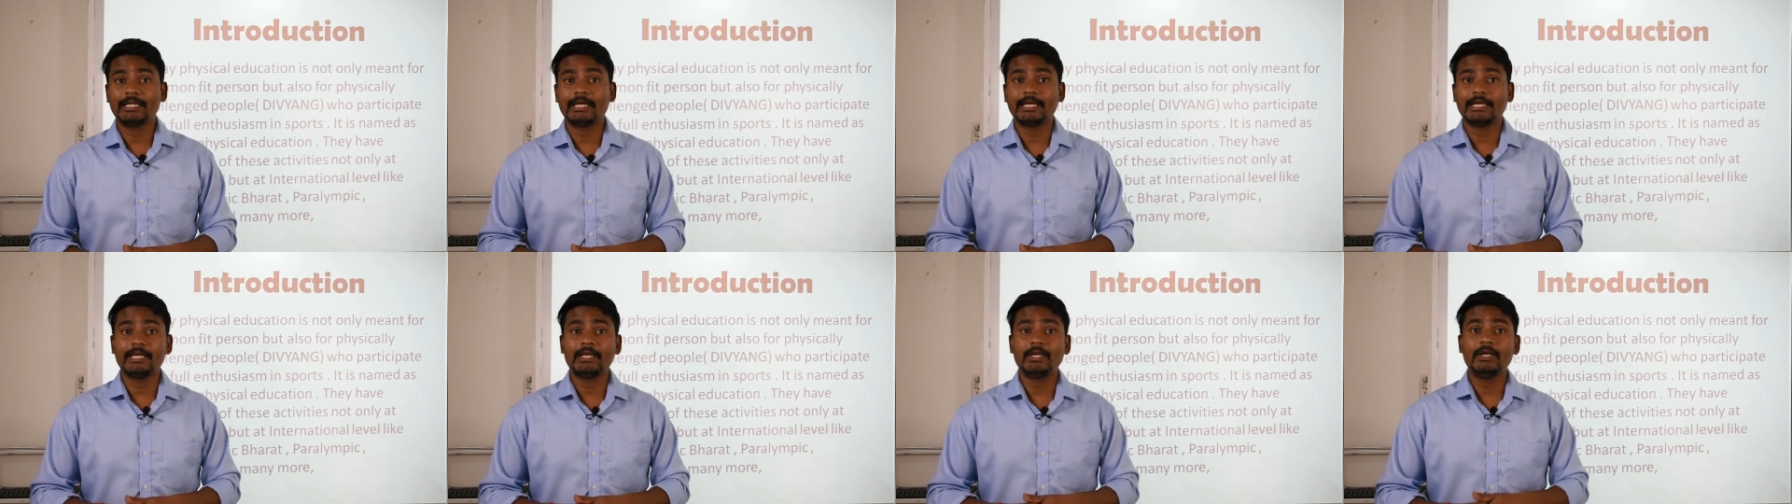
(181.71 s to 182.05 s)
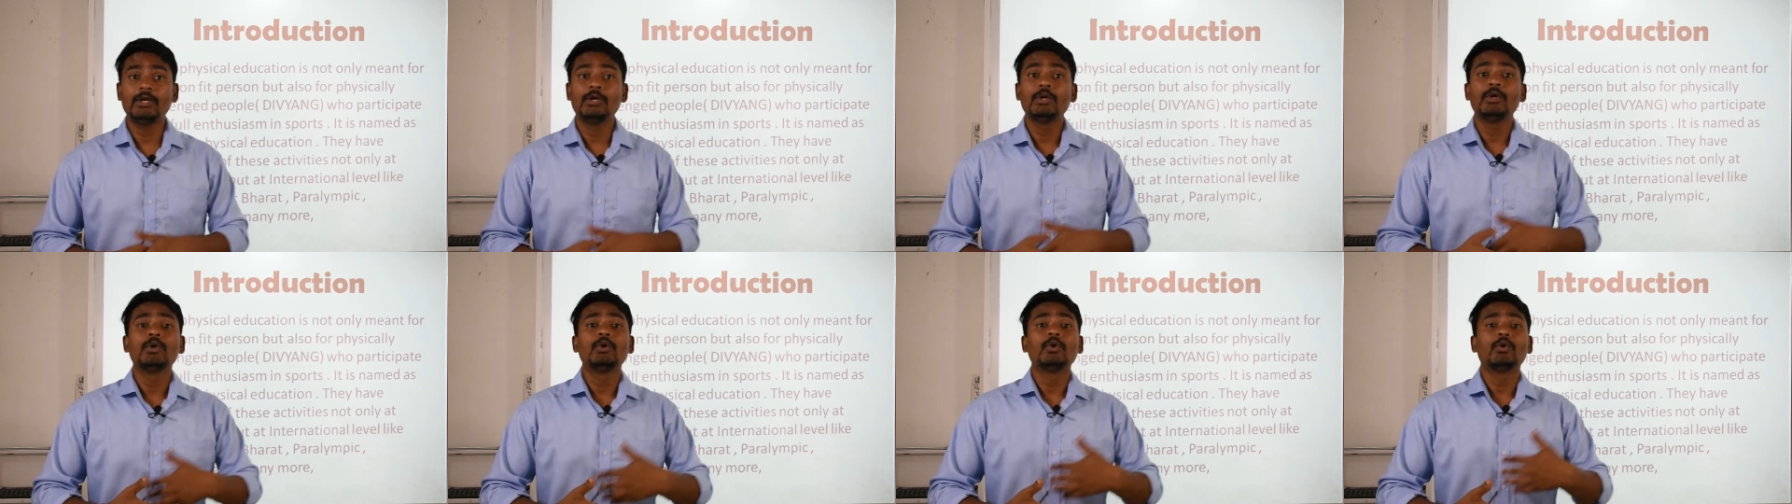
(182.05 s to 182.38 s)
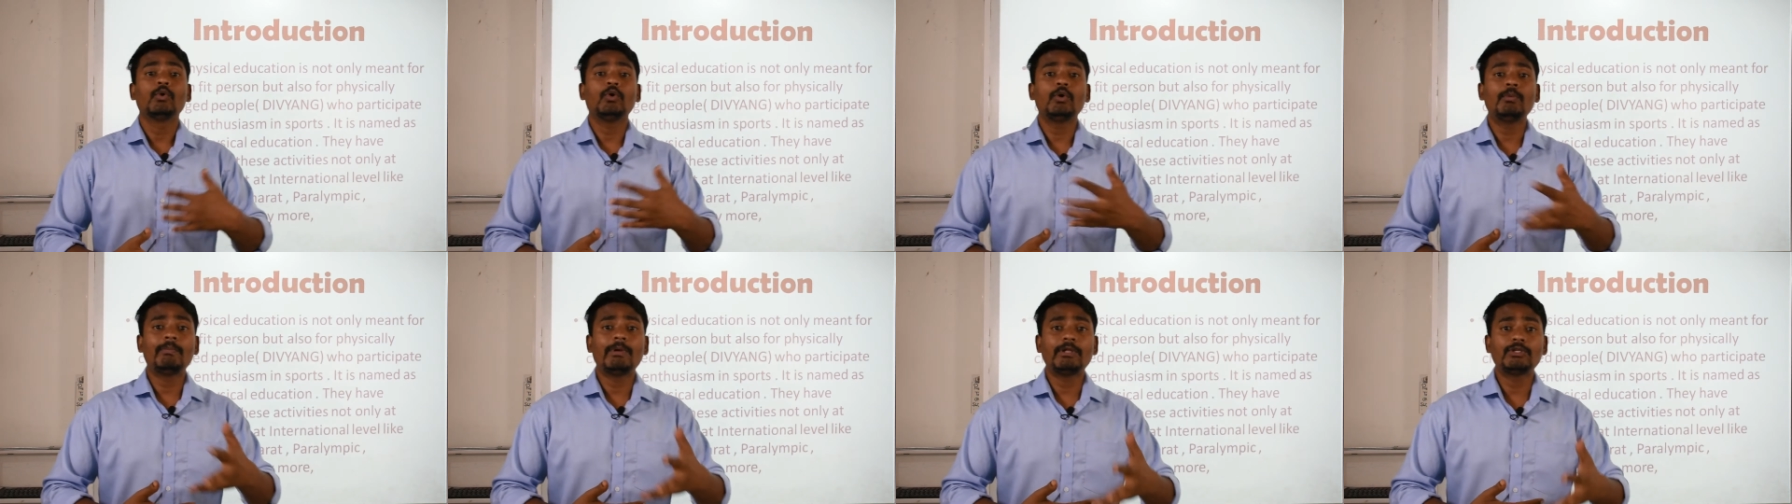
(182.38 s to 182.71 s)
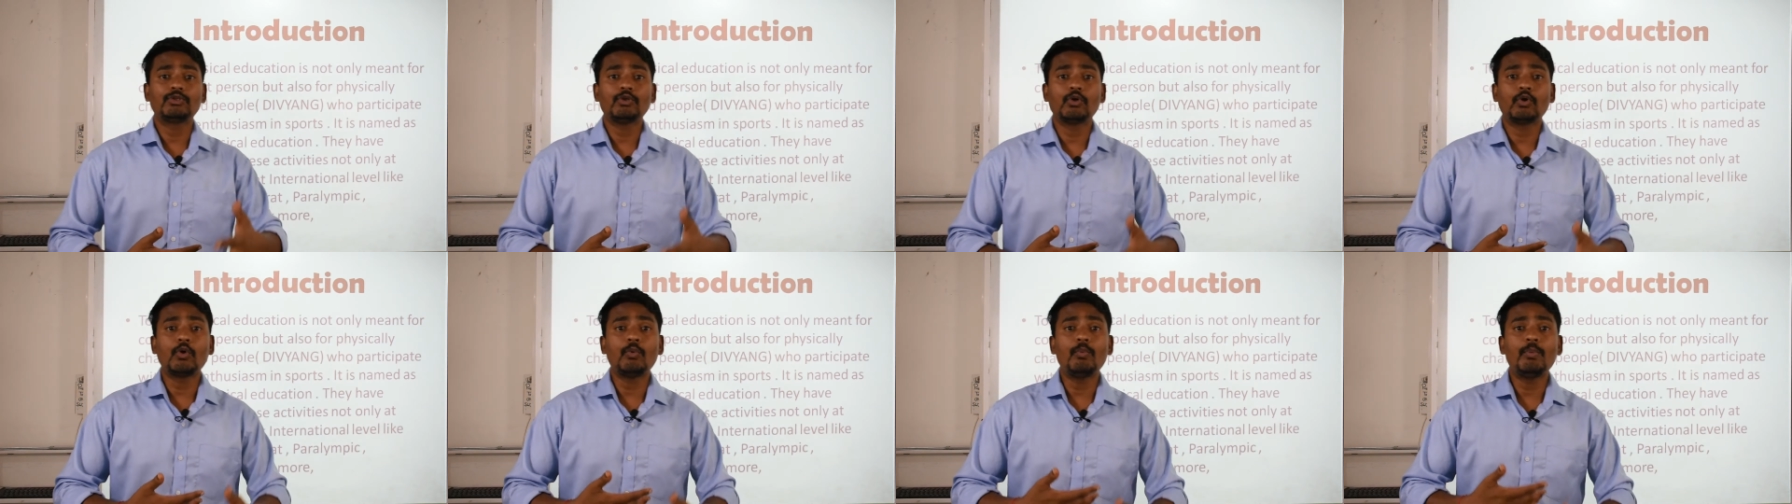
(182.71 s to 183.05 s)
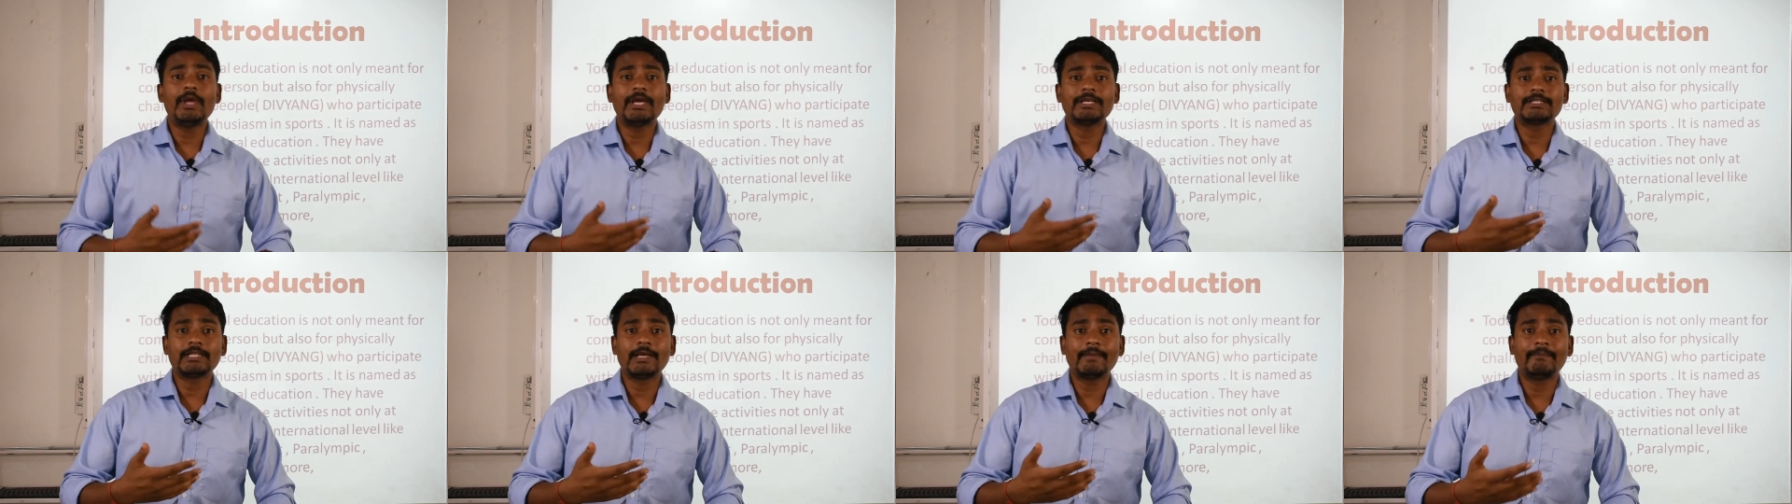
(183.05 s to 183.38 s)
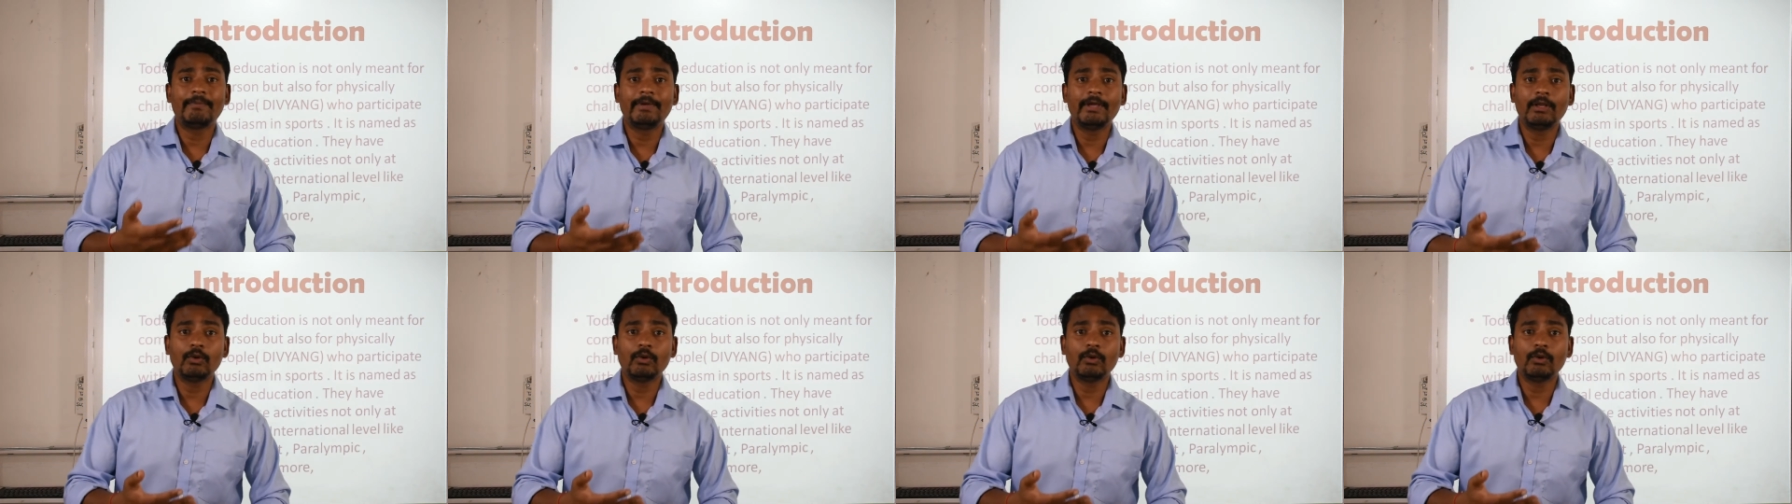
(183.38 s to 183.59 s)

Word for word: हैं ताकि उन बच्चों को भी ऐसा